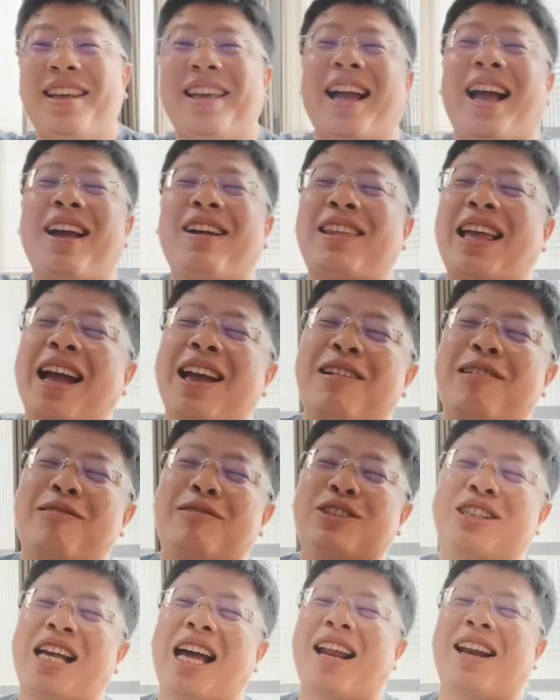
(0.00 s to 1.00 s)
你还有太
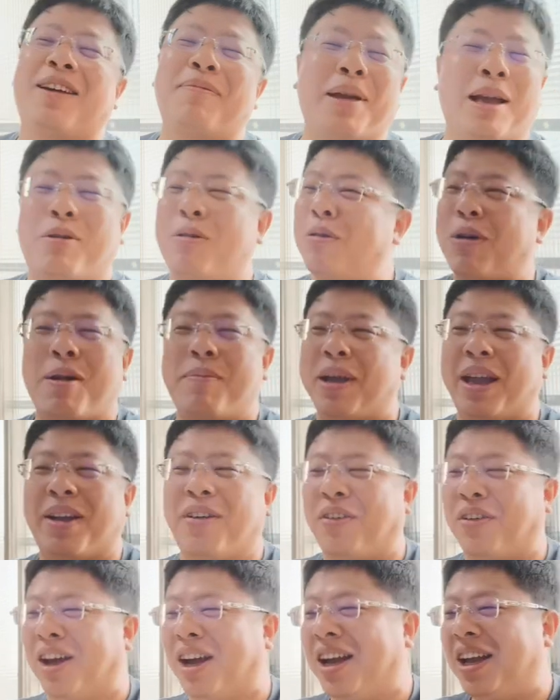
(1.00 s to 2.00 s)
空站呢，美国快没
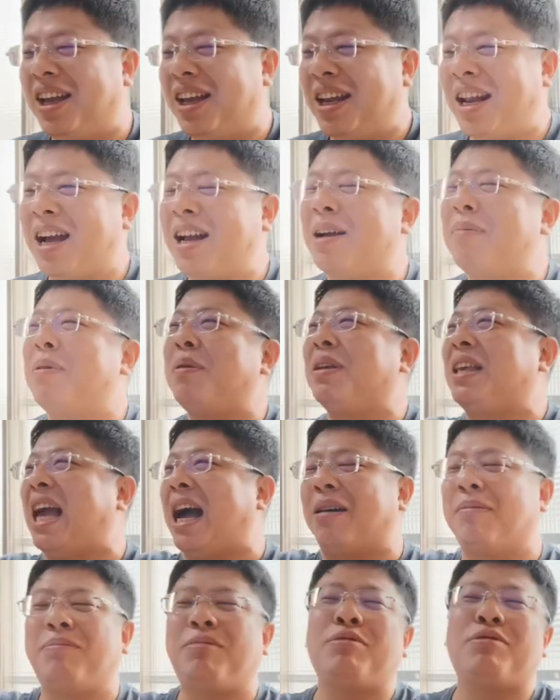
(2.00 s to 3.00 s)
有了，他根本
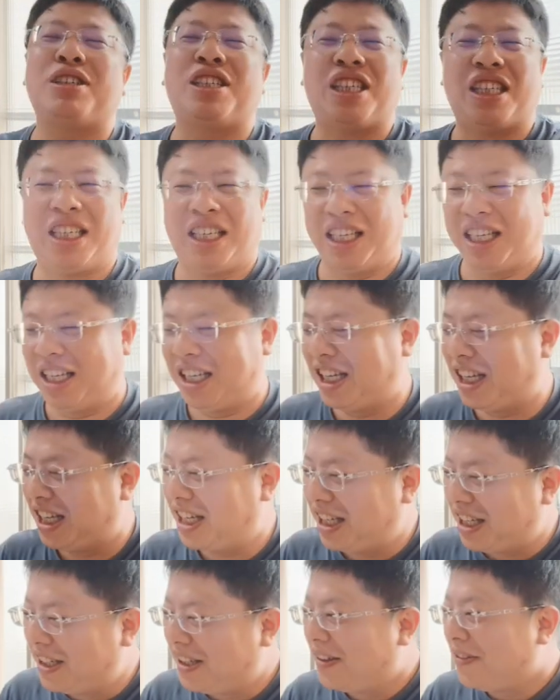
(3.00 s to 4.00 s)
养不起。
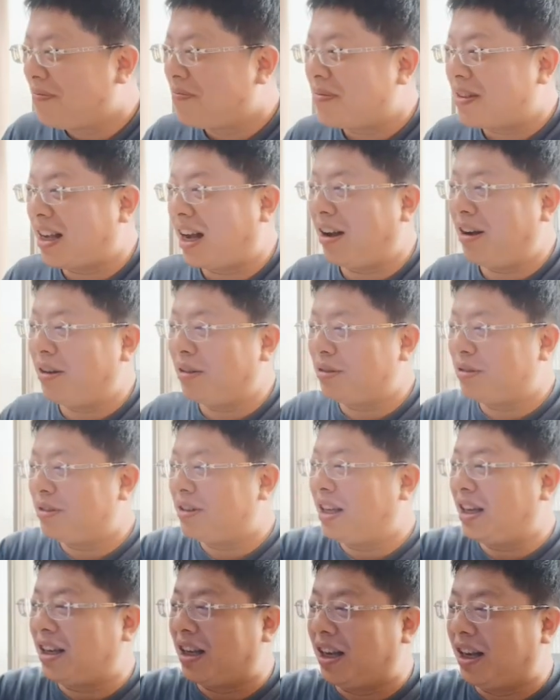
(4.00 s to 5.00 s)
然后
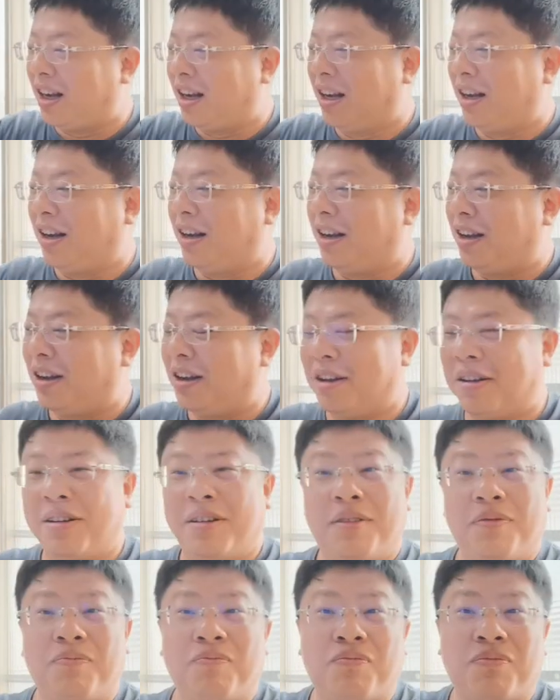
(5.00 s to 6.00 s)
那
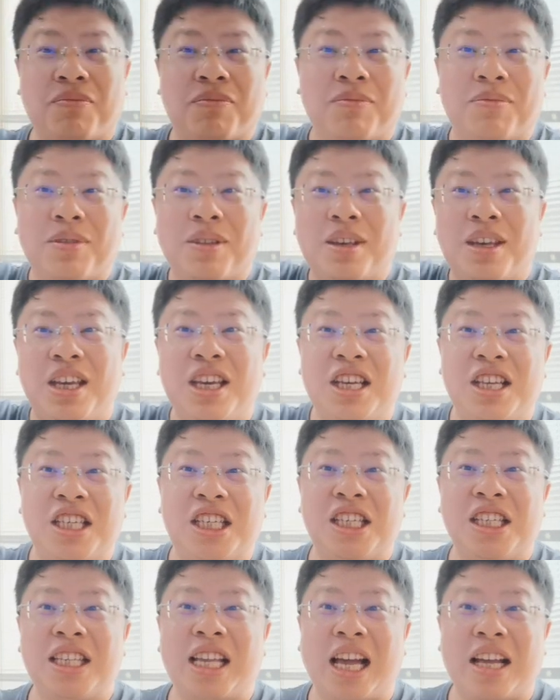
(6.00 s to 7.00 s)
个。隐
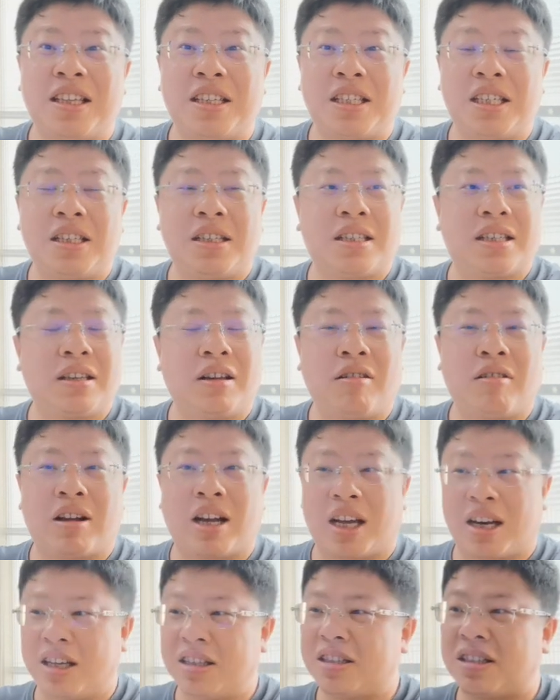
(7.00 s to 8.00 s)
形战机之后
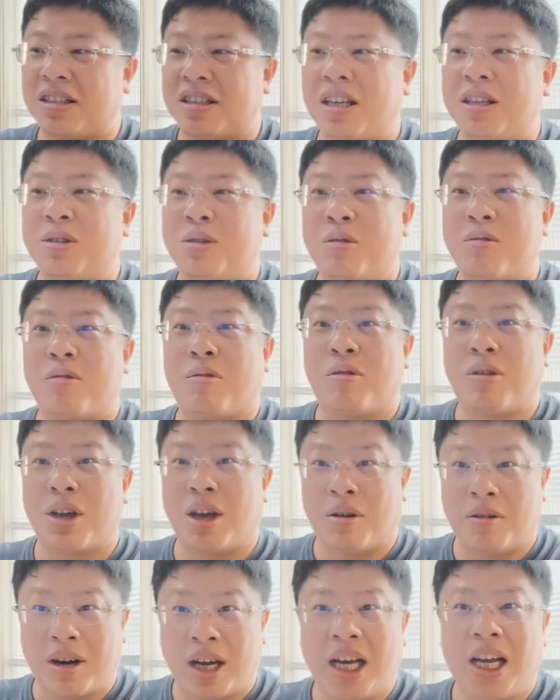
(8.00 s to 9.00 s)
可能只剩中国
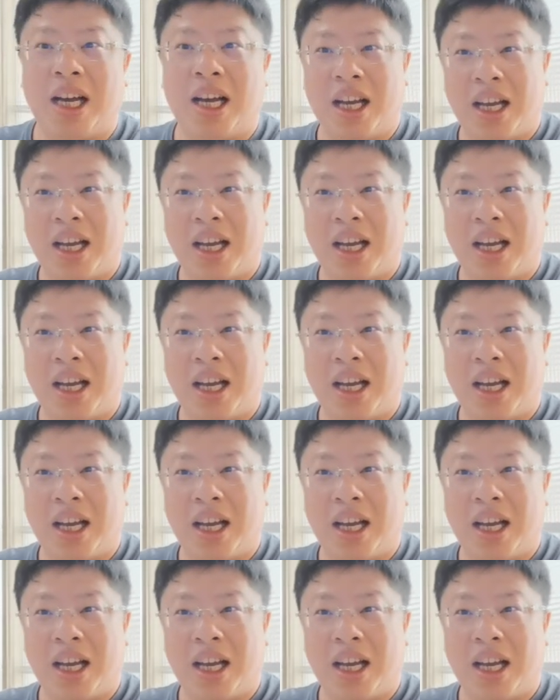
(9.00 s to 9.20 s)
有了，